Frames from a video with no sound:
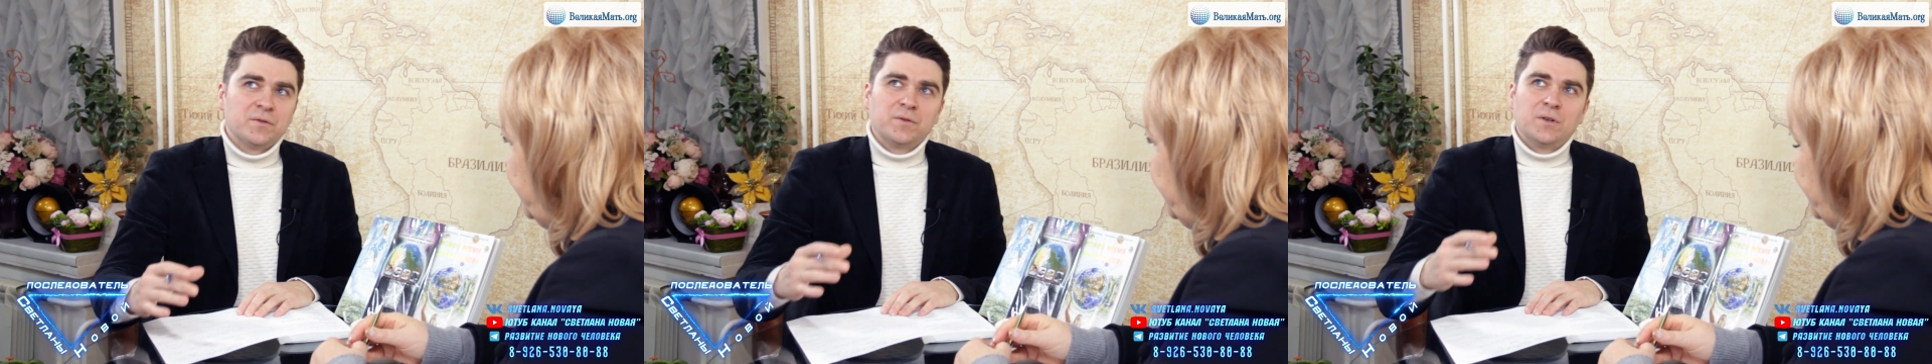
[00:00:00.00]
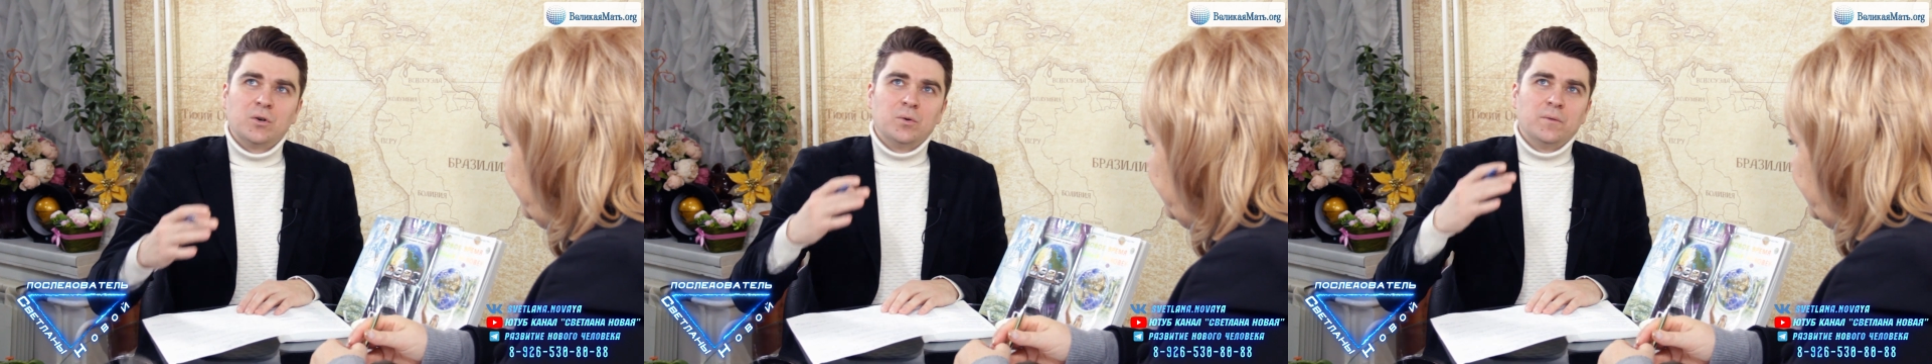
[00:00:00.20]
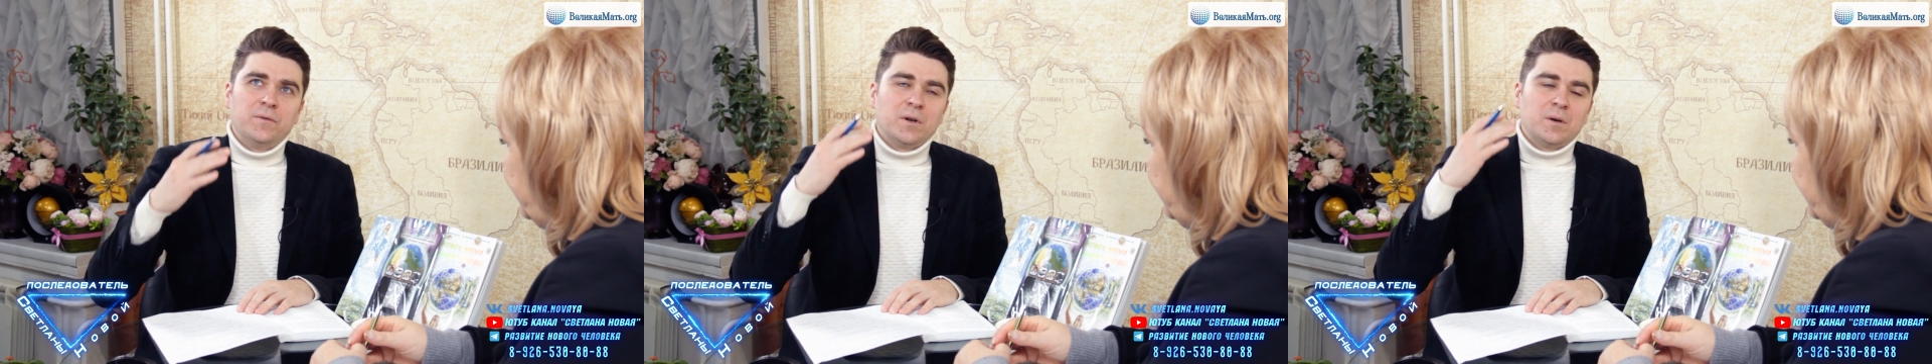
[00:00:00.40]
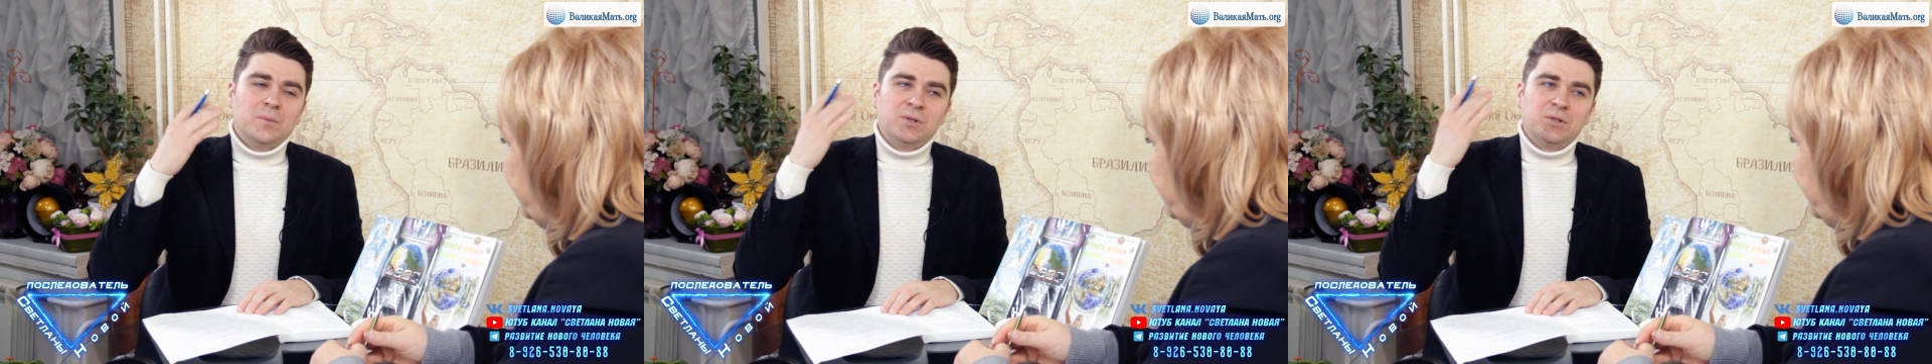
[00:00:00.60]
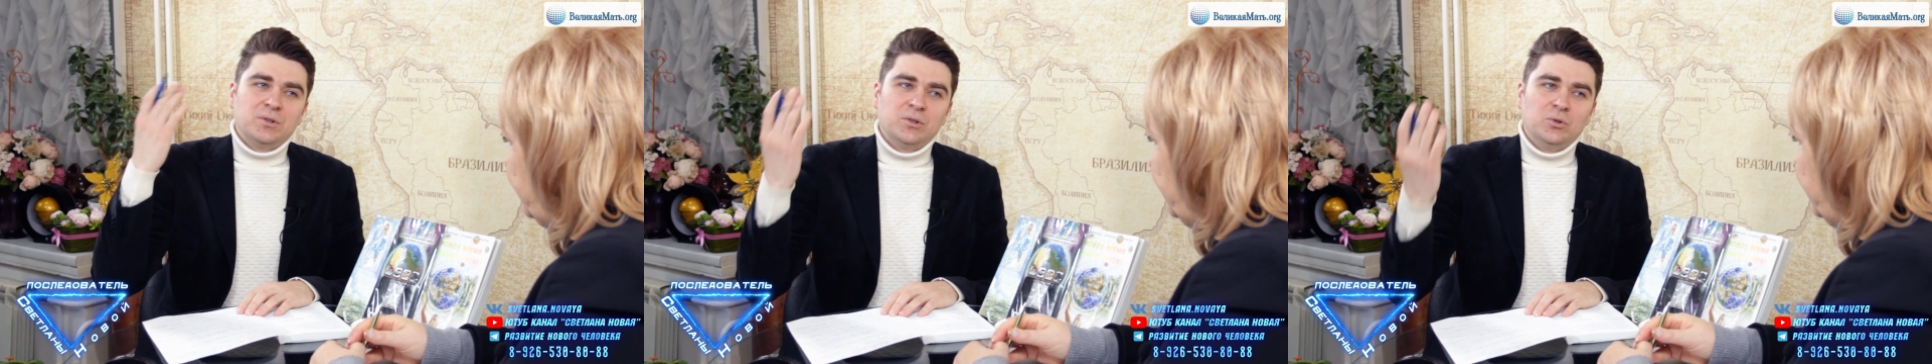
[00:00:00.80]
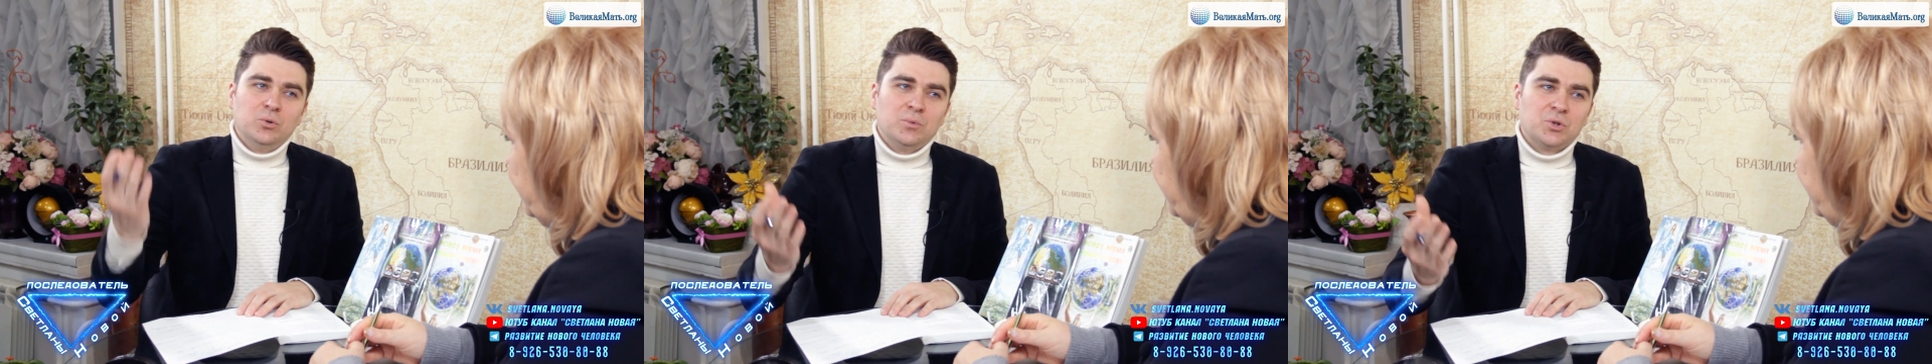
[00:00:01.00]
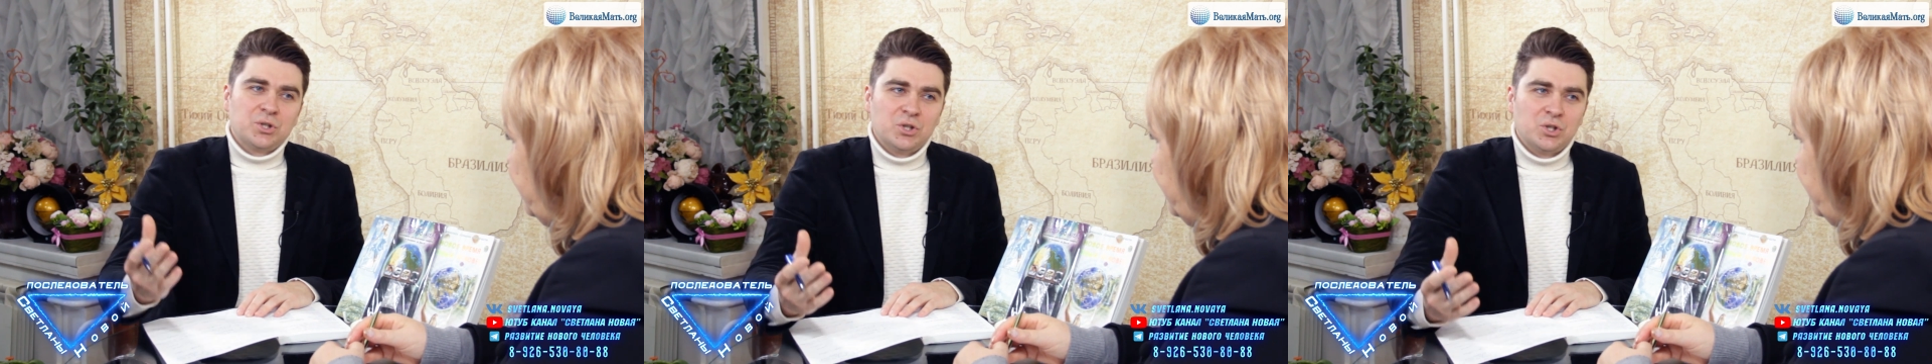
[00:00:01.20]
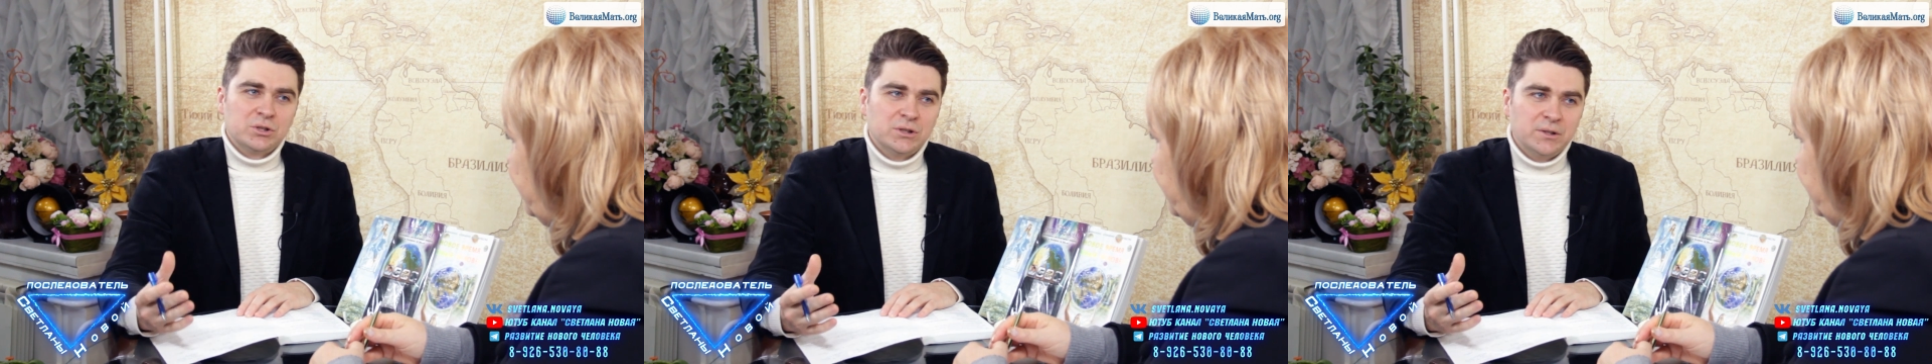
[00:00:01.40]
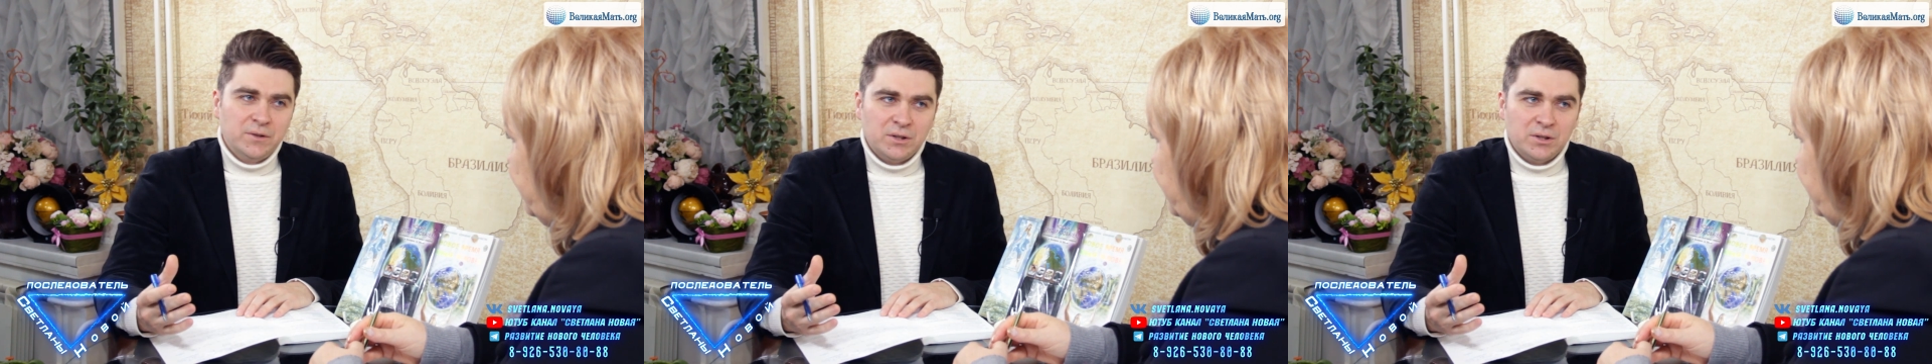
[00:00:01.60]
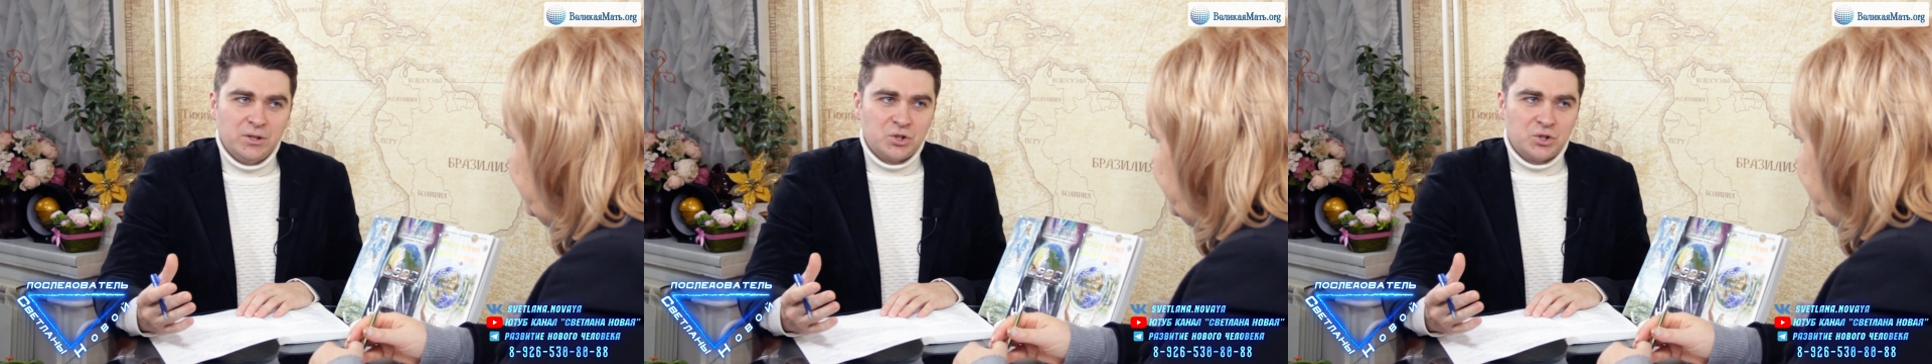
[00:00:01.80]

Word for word: в каком формате ты думаешь о человеке,